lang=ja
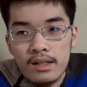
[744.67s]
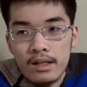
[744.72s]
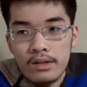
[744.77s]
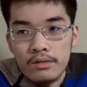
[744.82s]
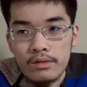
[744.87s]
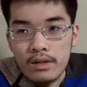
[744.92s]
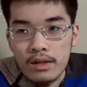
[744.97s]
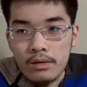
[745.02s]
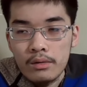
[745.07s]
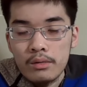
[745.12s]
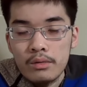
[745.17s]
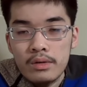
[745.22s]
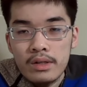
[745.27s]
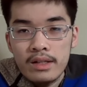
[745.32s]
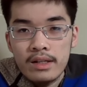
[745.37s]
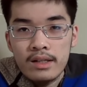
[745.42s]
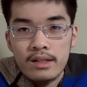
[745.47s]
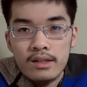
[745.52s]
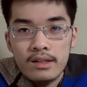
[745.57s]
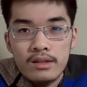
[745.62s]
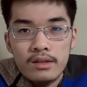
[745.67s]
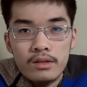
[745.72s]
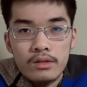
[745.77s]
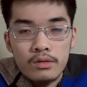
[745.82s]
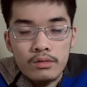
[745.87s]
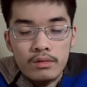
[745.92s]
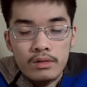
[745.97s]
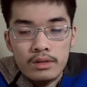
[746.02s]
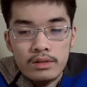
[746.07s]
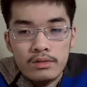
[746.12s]
あの、学校に行かないって
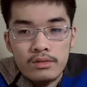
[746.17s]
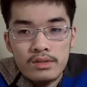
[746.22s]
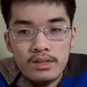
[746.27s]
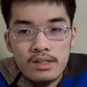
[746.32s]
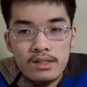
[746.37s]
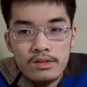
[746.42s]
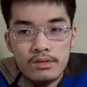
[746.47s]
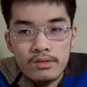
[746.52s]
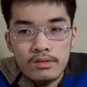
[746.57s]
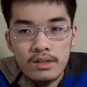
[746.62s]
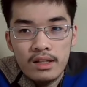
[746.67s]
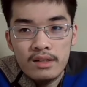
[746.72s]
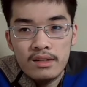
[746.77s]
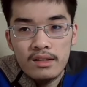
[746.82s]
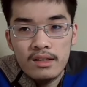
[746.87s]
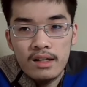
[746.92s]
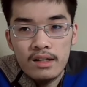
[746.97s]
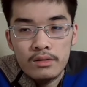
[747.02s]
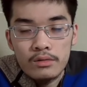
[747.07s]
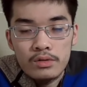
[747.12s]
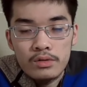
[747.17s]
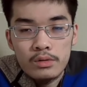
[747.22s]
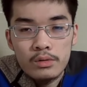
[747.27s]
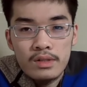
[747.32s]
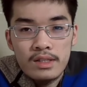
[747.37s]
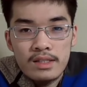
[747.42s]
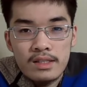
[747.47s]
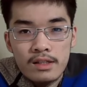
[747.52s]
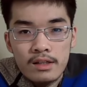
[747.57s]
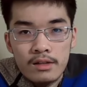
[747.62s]
いうのは、当然その何らかの
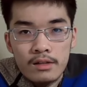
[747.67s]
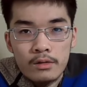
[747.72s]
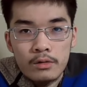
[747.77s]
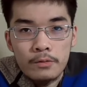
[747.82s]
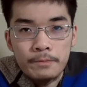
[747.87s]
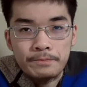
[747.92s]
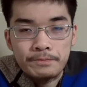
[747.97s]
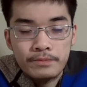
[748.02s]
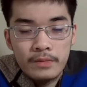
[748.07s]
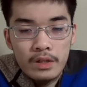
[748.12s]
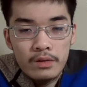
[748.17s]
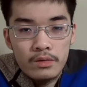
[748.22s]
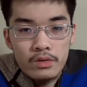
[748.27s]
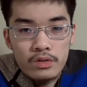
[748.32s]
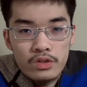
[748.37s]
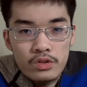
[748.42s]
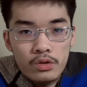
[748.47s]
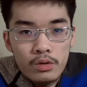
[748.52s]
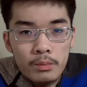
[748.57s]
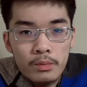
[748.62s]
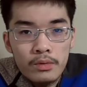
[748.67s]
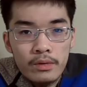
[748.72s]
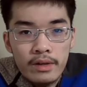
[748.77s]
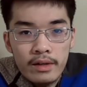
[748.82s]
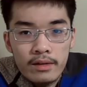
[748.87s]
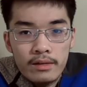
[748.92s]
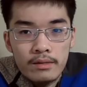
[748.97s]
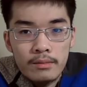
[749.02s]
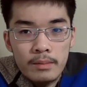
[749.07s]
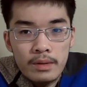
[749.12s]
ストレスからのあの自己防
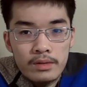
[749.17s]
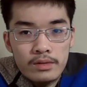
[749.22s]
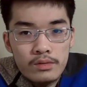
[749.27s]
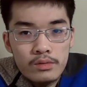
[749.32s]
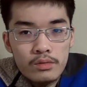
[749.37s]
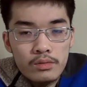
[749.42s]
衛、まあ、